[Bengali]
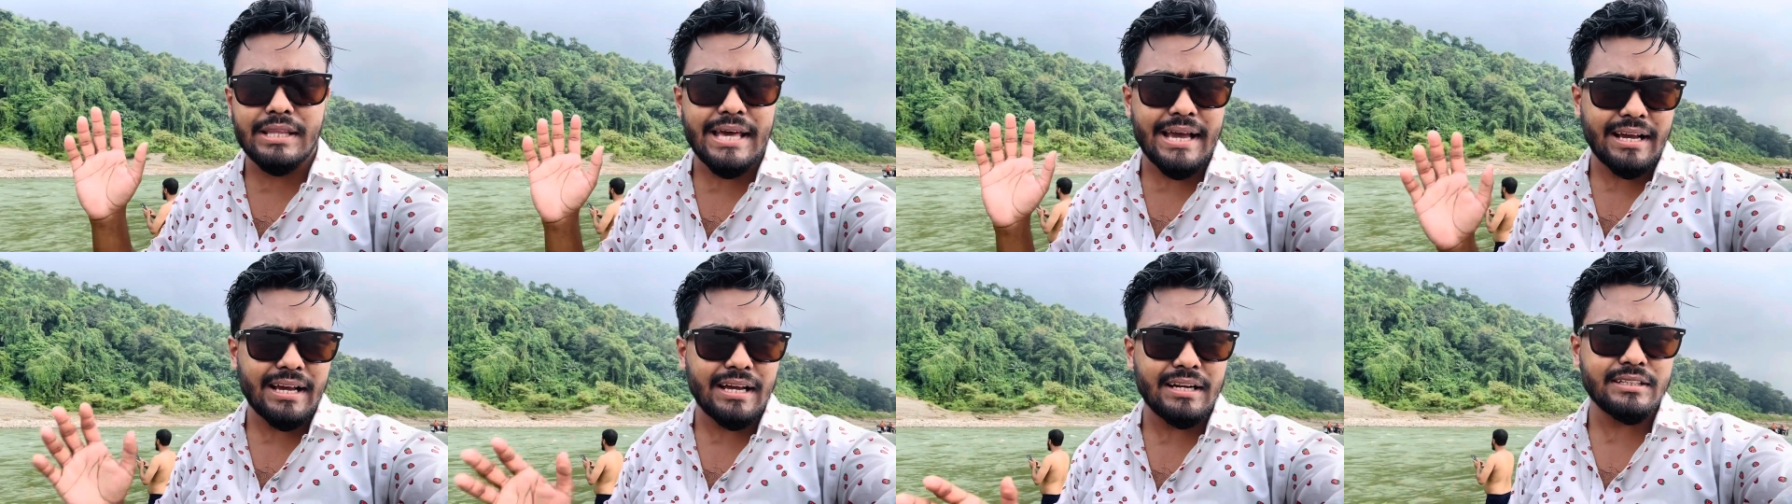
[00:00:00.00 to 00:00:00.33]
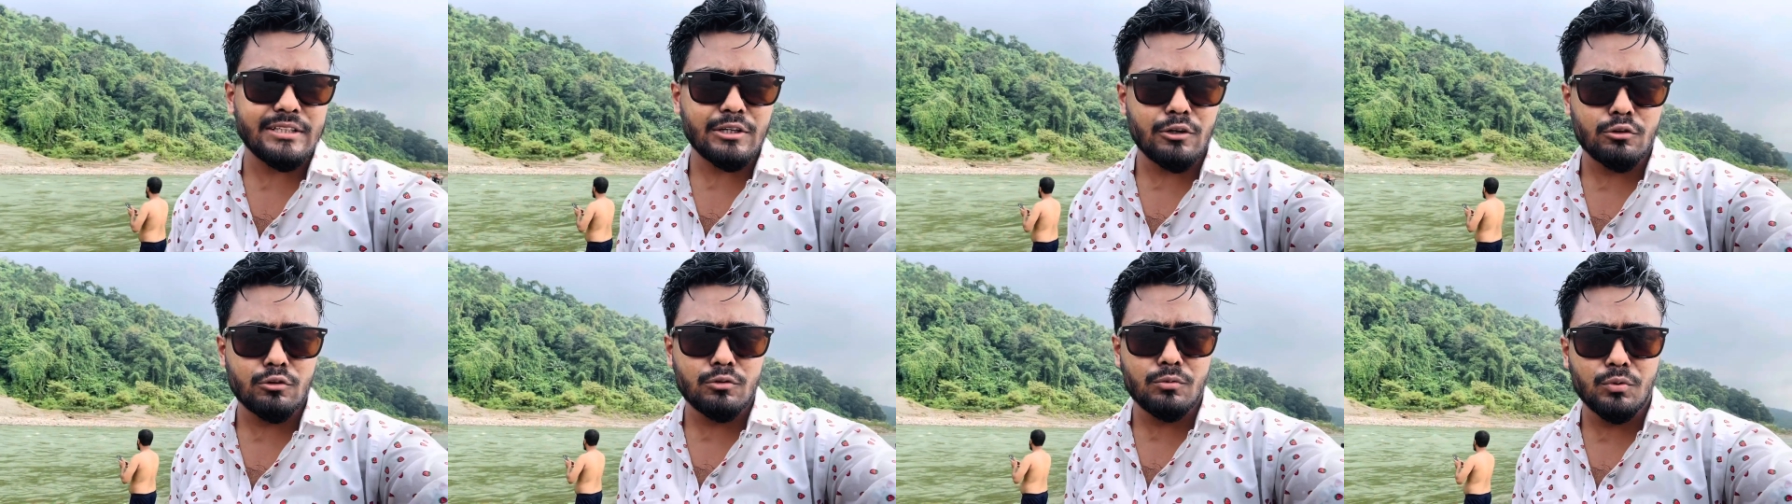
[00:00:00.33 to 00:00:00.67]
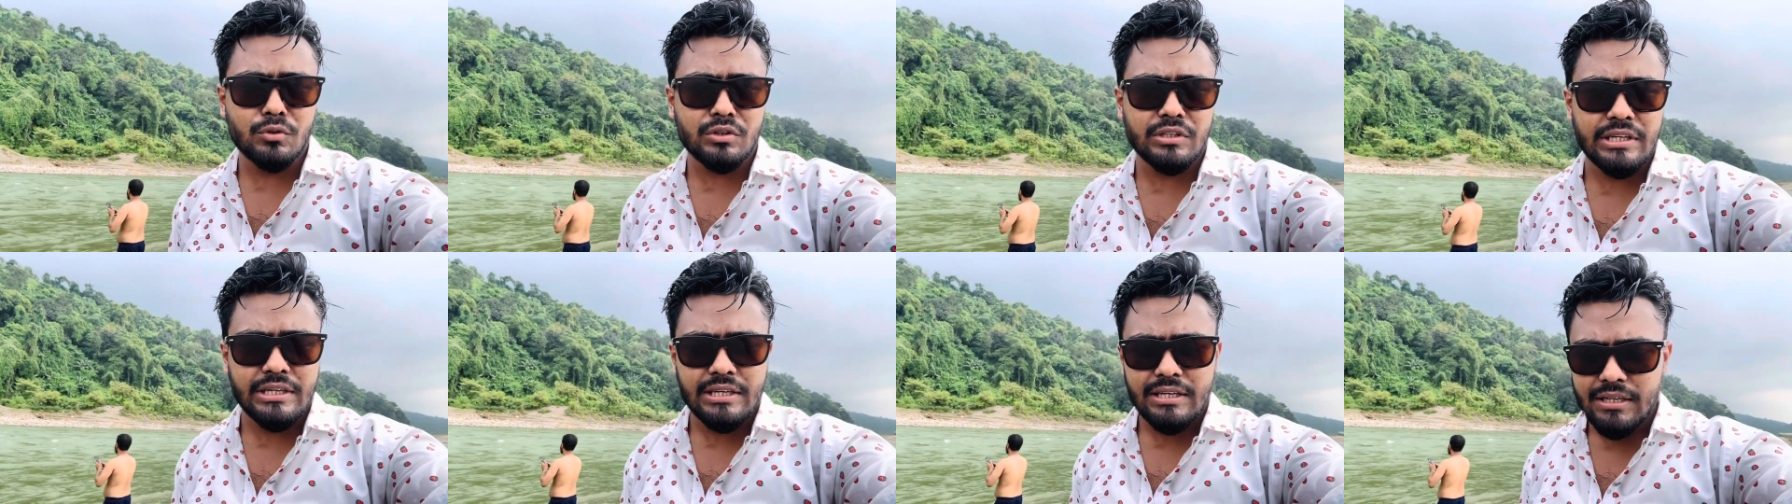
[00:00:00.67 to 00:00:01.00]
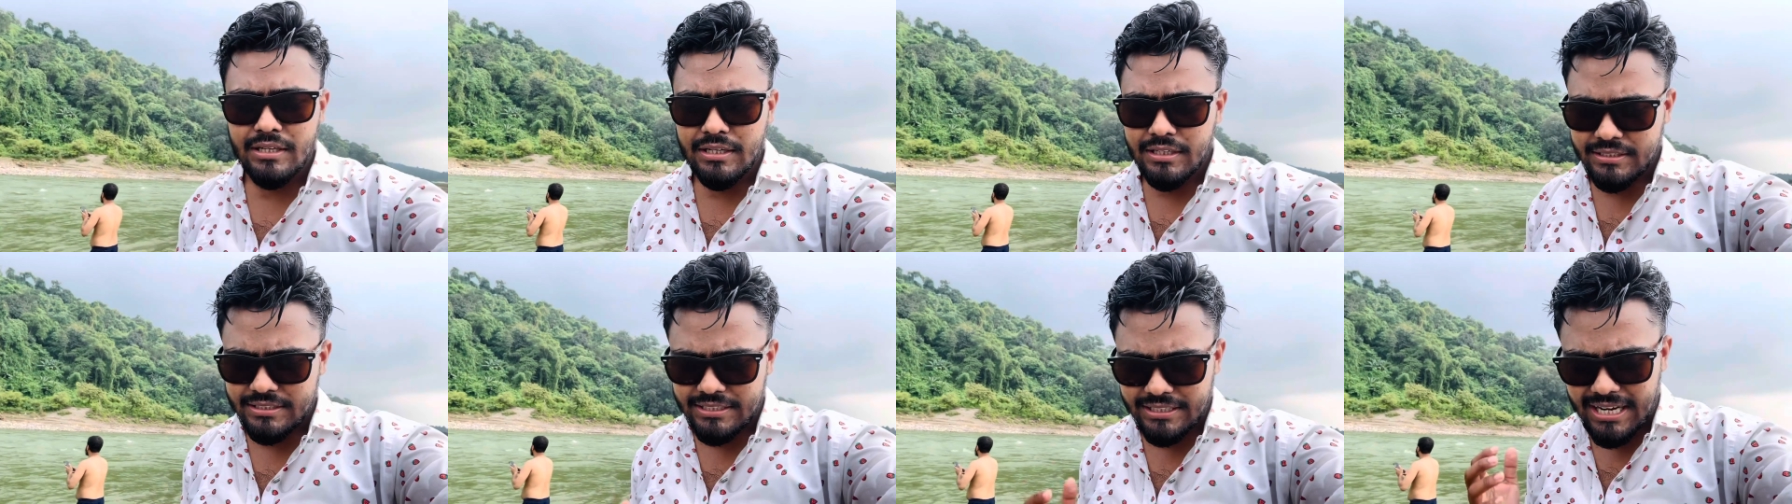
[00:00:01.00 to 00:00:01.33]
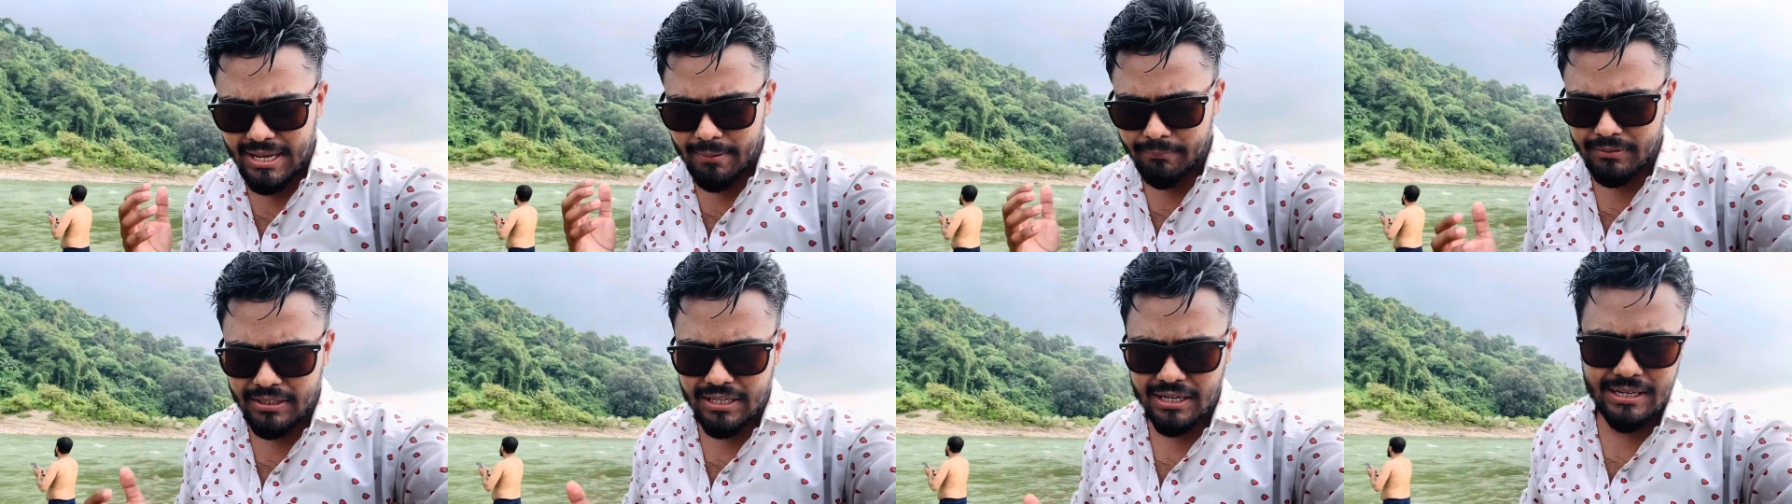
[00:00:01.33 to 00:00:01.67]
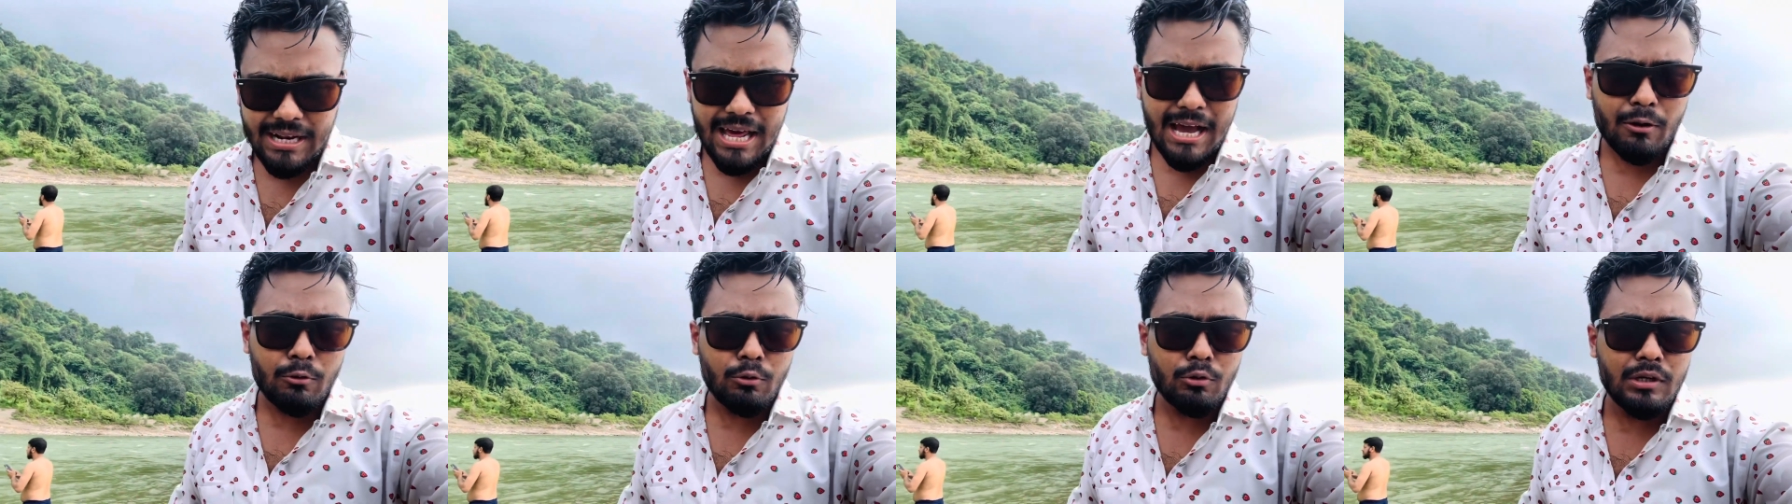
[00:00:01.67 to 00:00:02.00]
দেখার যে অনুভূতি সেটা আপনারা
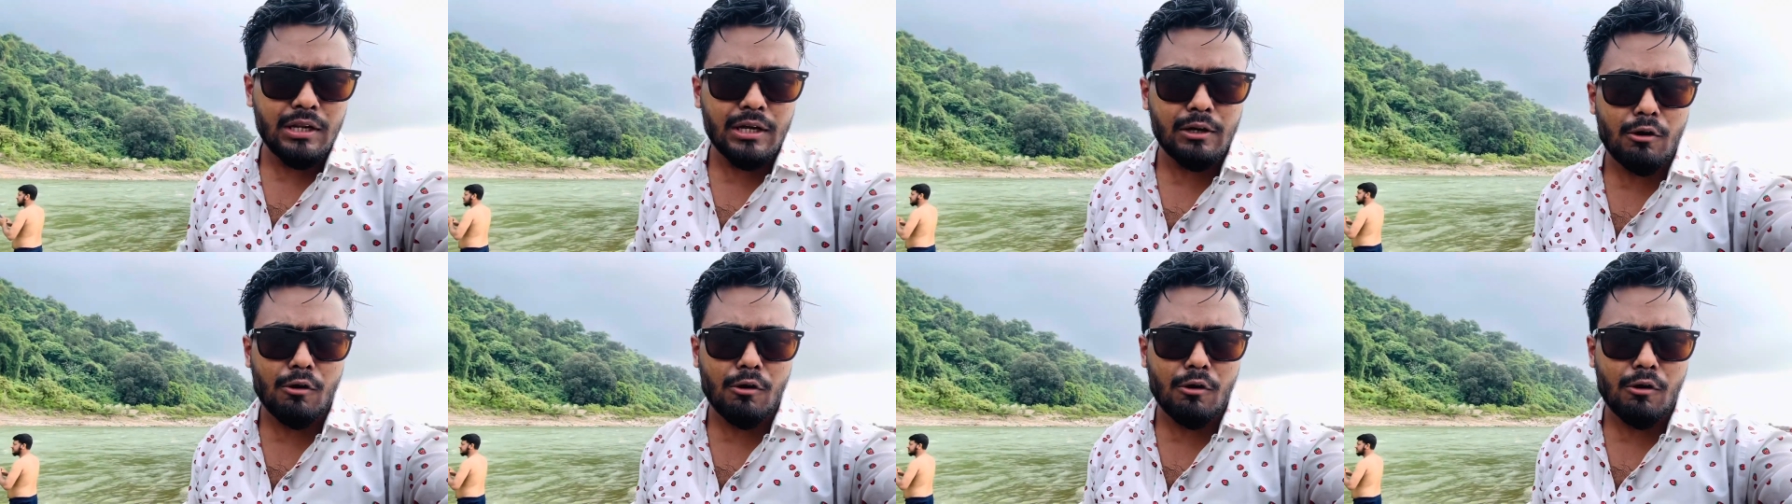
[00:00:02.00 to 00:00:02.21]
না ঘুরলে